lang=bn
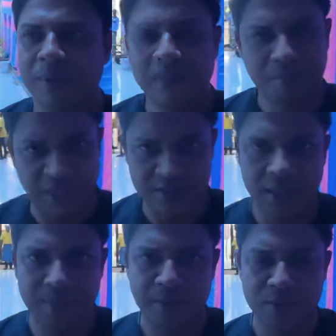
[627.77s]
বাট
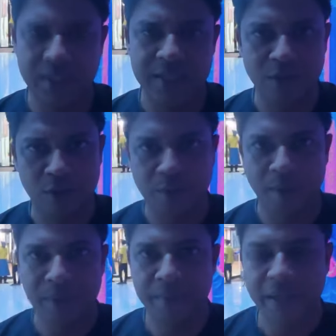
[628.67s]
পার্সেলের ব্যবস্থা আছে কোনো
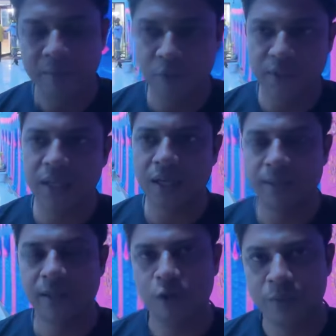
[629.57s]
প্রবলেম নেই প্রত্যেকটা
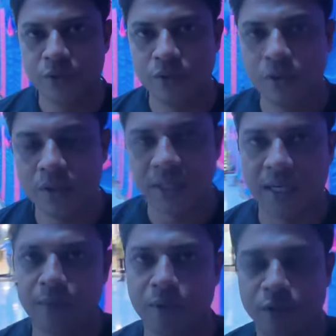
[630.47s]
খাবারই খুবই সুন্দর
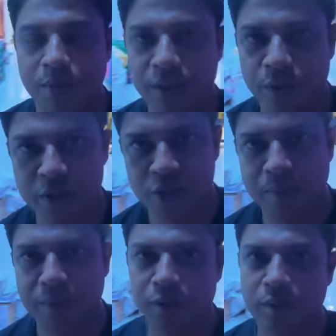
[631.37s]
যারা বর্ধমানে রয়েছে
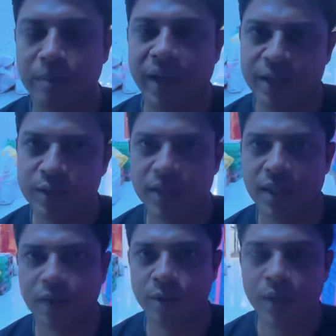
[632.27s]
বা বর্ধমানের বাইরেও যারা
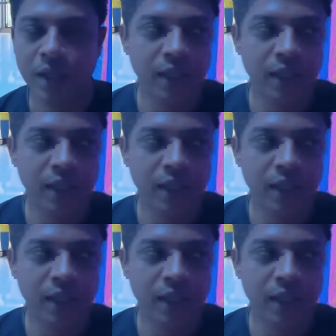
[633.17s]
থাকো